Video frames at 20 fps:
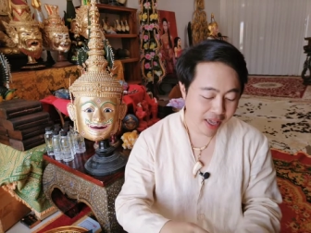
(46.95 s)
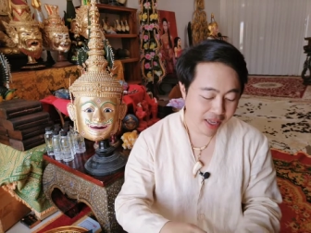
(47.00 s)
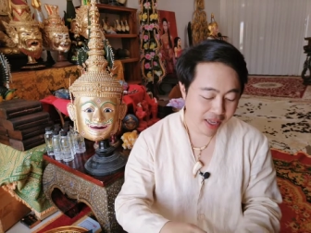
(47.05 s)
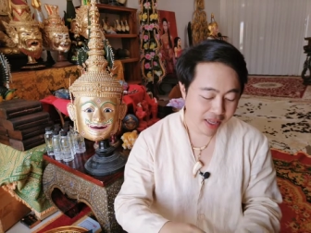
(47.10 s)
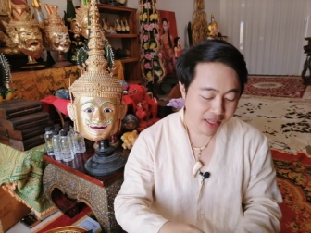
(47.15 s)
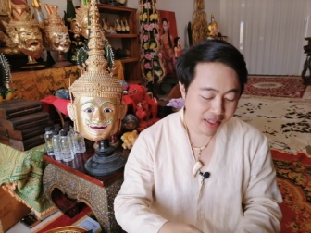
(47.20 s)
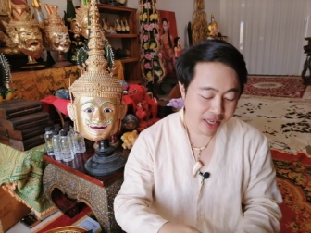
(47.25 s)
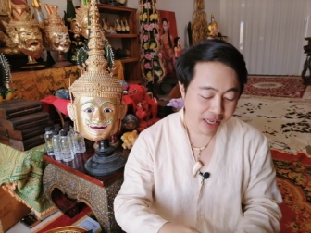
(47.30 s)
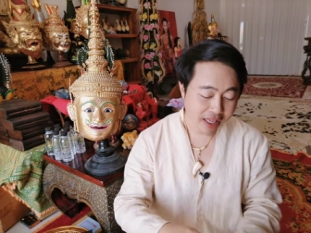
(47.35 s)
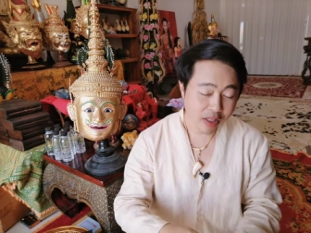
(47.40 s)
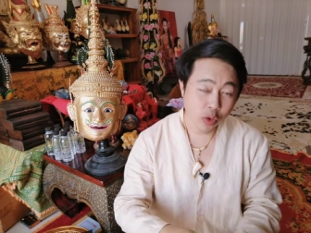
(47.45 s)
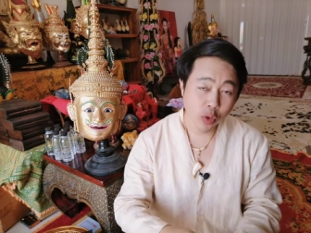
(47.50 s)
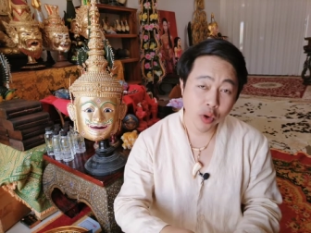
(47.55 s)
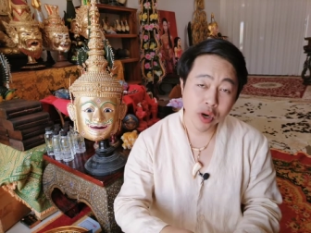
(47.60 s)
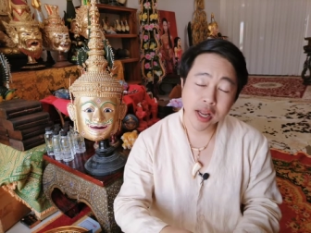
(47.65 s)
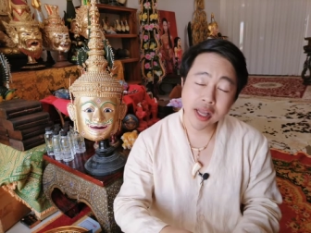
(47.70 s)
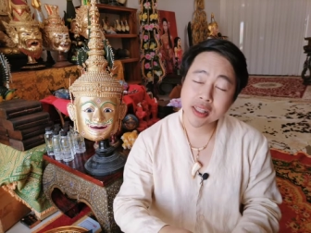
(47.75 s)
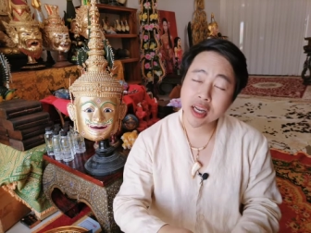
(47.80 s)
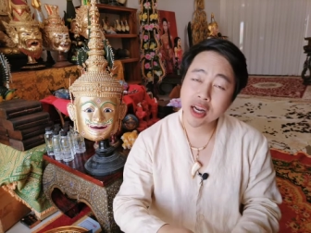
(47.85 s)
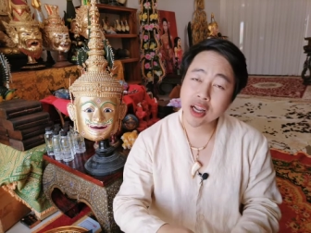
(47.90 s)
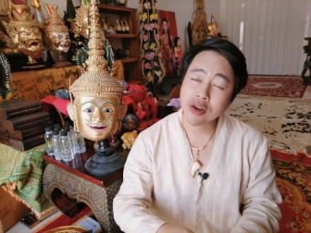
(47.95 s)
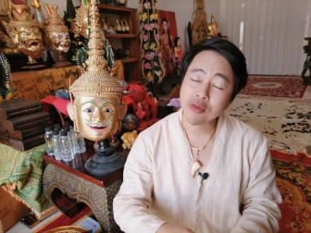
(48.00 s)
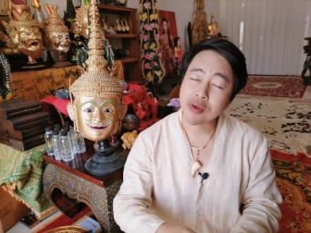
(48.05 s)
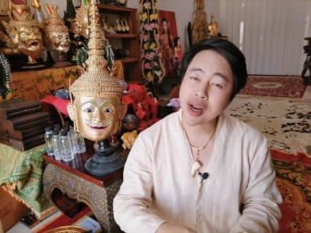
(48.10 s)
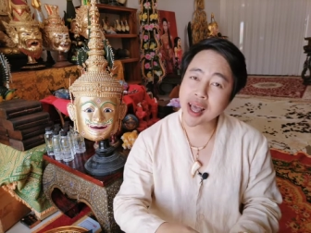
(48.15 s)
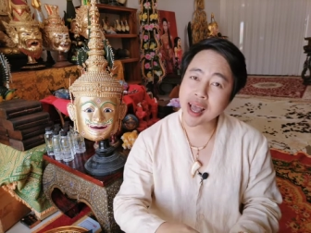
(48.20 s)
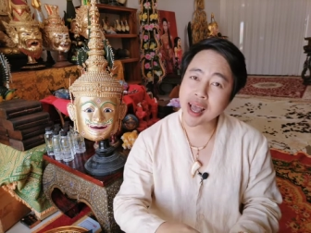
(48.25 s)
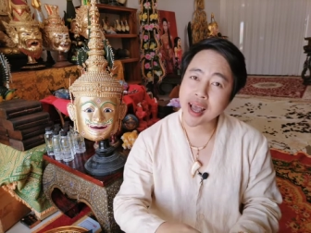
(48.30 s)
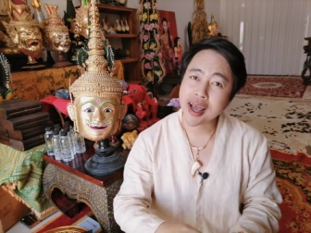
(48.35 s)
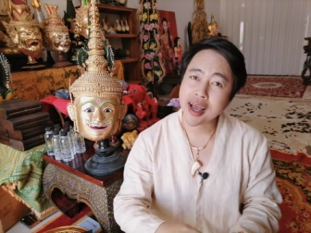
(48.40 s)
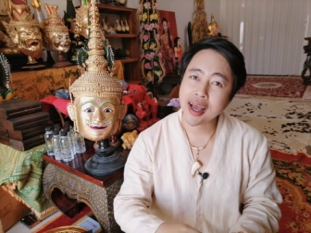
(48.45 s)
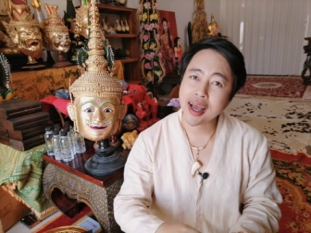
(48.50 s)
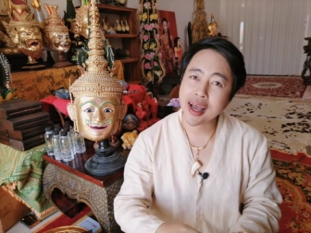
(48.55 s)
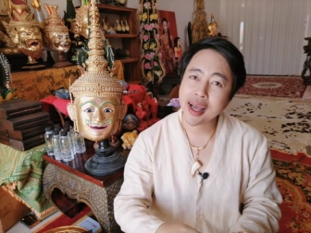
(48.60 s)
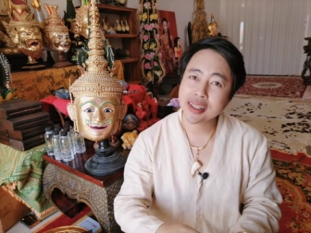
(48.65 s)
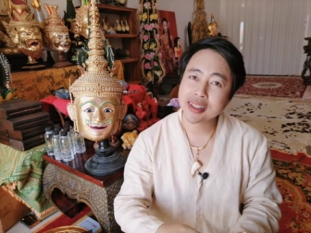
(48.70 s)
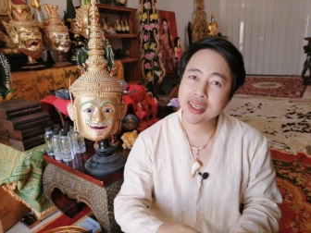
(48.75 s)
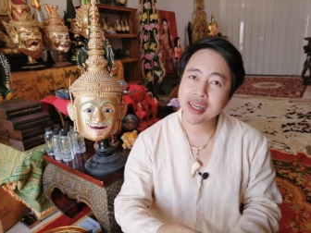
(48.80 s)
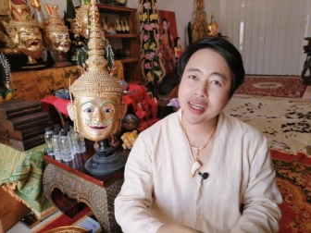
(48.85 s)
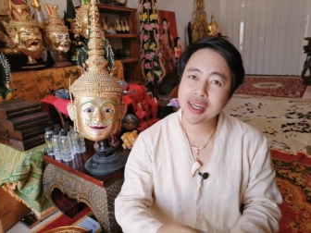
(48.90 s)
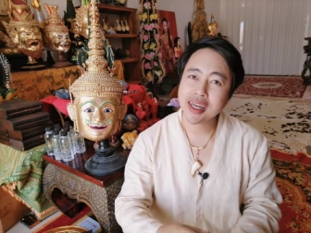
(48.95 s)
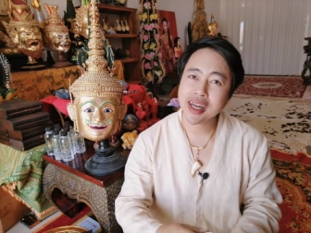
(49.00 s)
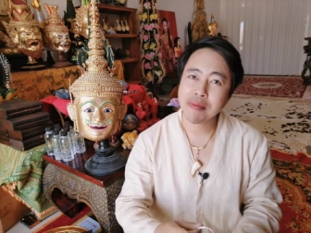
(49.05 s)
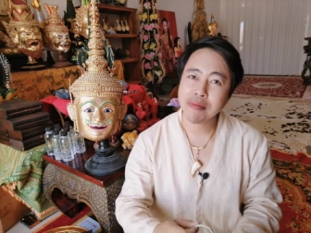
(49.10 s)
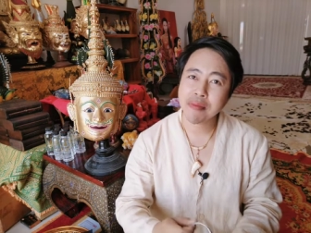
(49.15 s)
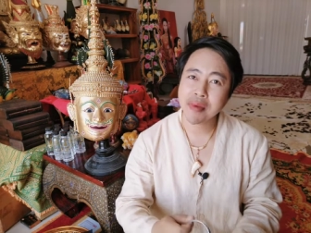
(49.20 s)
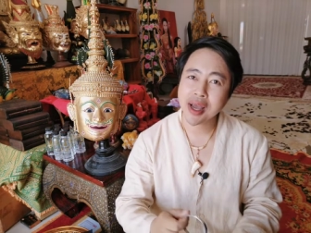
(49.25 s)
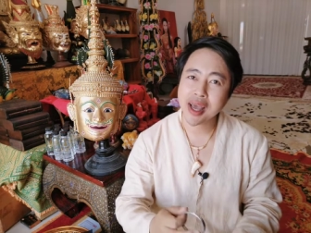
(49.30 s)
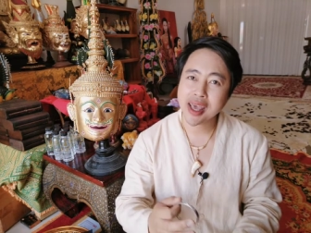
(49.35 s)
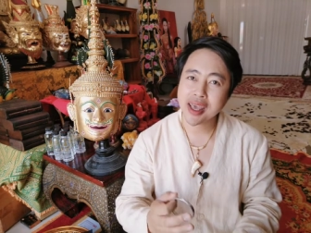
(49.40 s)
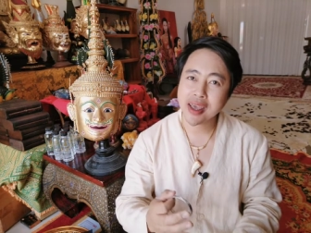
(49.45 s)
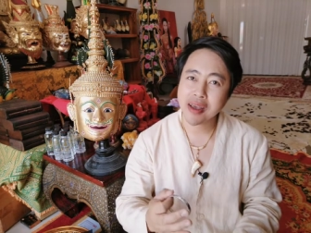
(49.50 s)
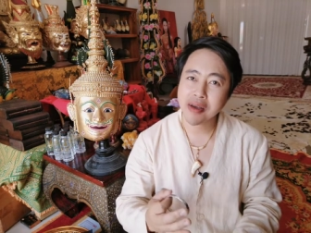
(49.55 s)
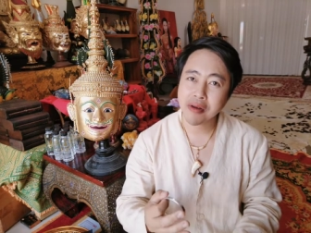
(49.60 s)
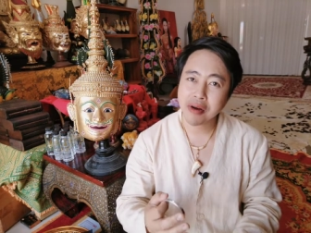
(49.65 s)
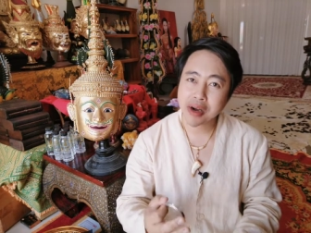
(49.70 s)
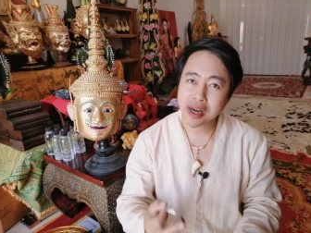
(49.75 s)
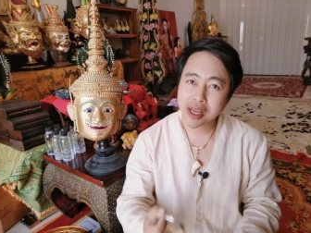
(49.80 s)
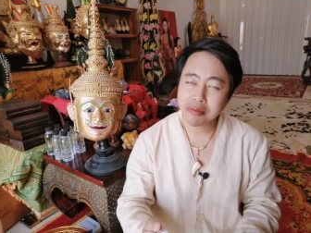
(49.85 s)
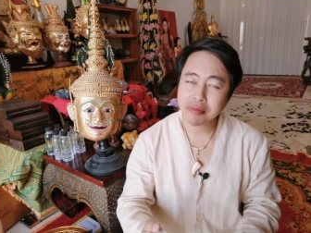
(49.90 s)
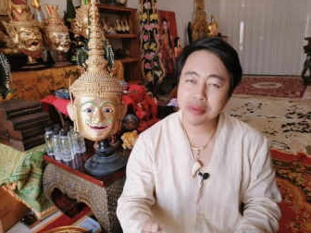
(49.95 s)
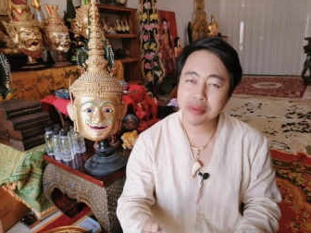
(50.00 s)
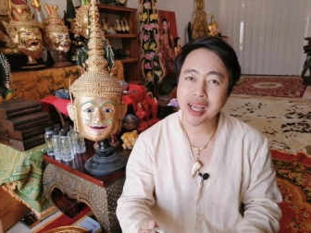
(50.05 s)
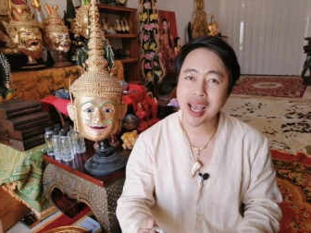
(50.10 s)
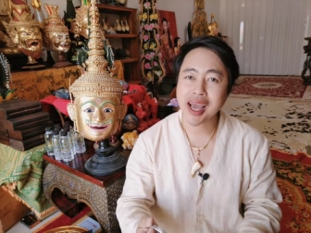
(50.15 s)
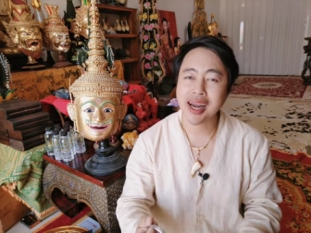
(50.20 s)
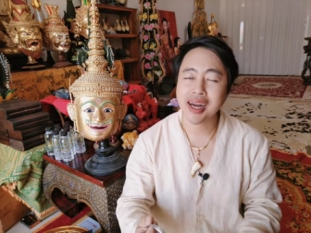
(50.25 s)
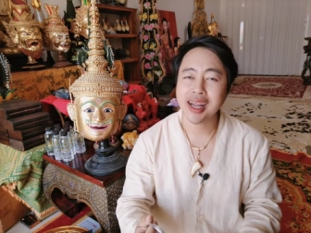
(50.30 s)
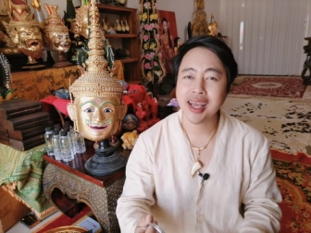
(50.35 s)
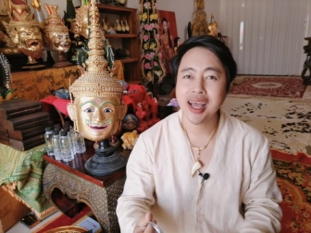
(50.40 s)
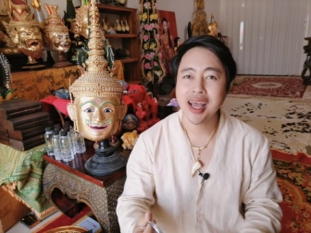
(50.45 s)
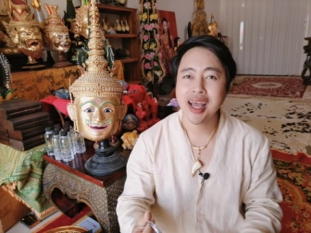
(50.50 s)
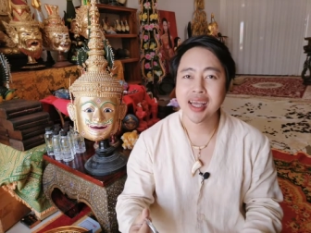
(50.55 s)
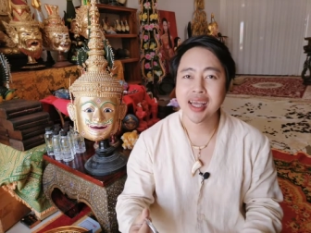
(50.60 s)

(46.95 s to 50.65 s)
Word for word: ติดตัวได้ตลอดเวลา อาจารย์แนะนำให้เริ่มจากนะ